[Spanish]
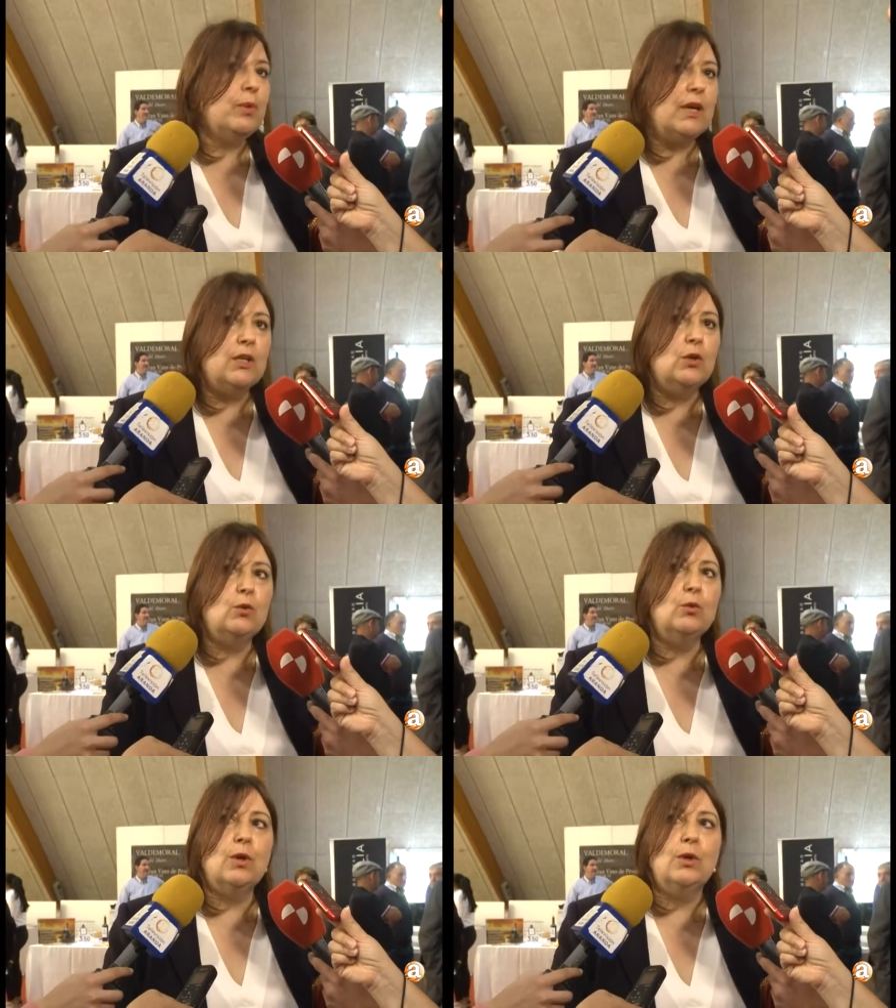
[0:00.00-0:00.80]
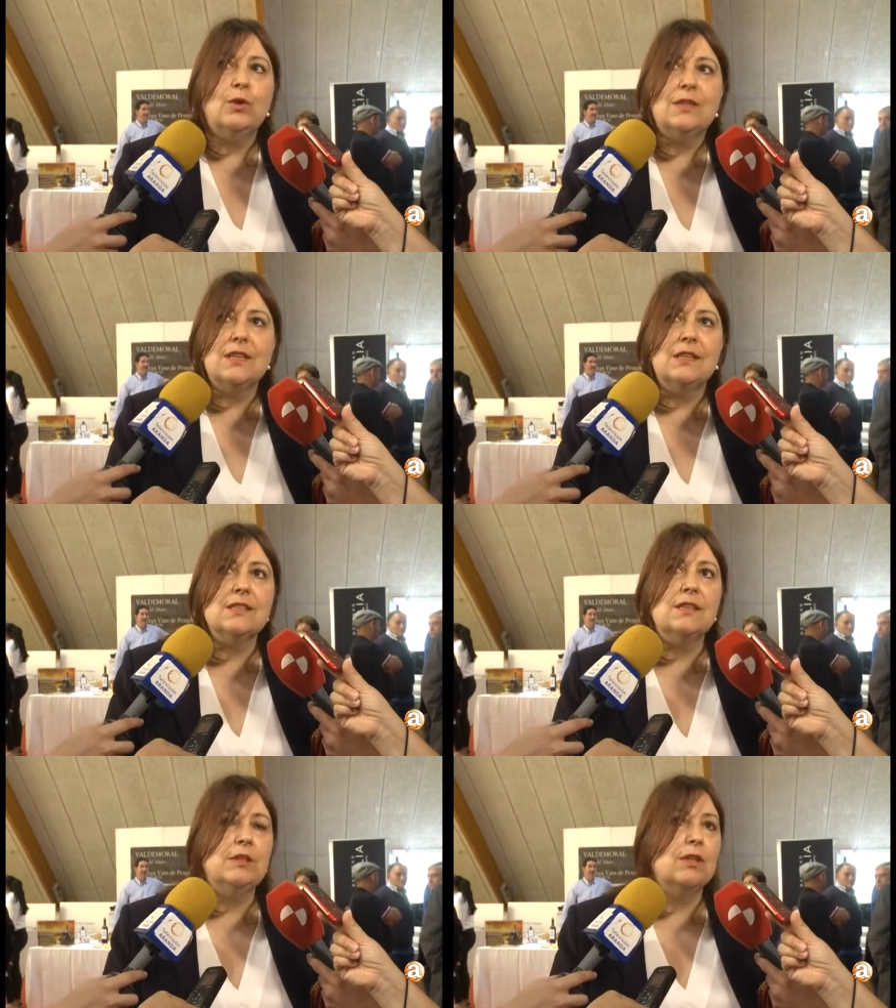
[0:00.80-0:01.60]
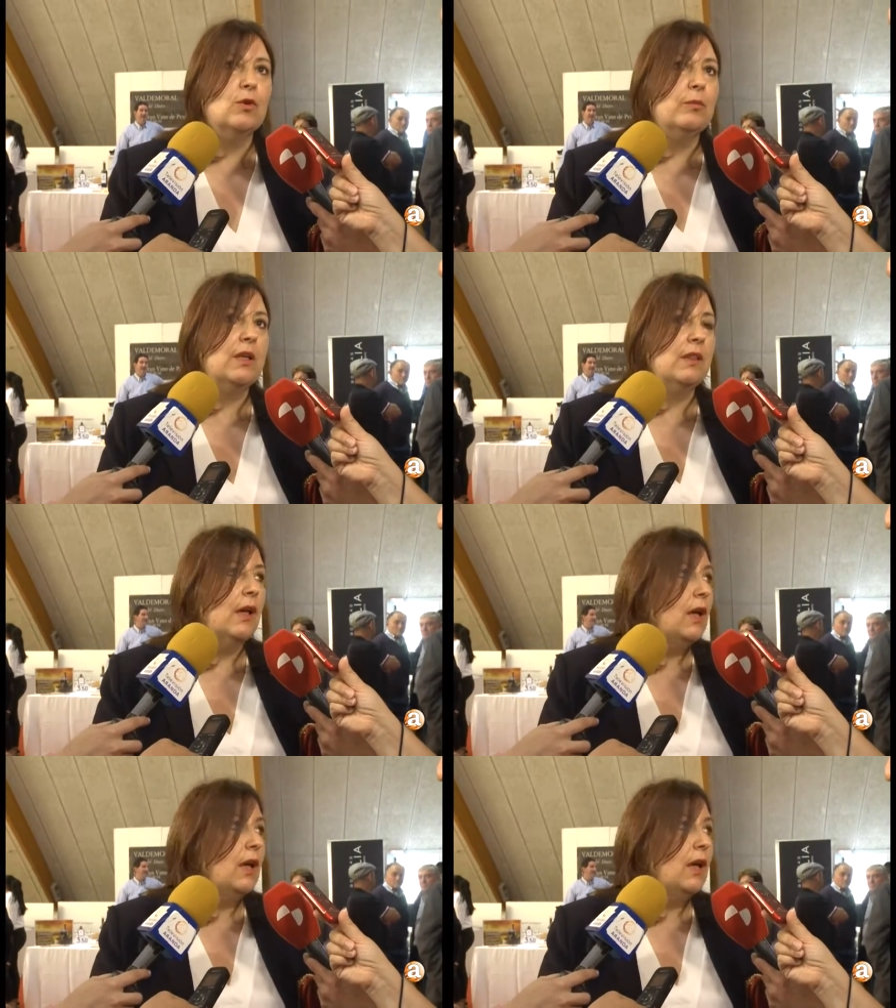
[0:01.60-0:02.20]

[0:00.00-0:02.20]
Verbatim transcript: pequeño núcleo de San Esteban de Gormaz,